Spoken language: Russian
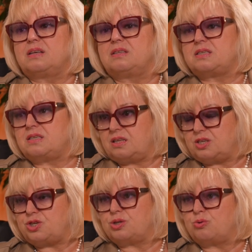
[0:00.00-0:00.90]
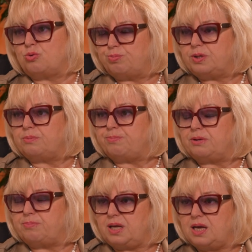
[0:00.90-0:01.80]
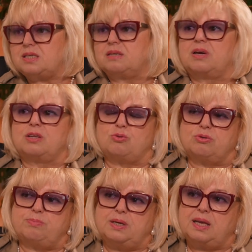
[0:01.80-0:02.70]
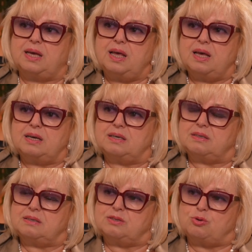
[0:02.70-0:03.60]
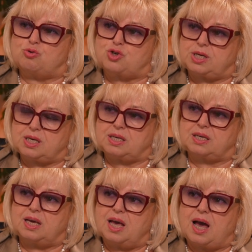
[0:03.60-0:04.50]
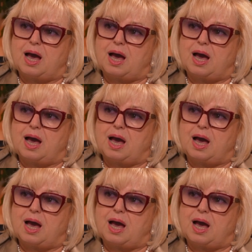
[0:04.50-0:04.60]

достаточно крупные предприятия, в которых были нарушения,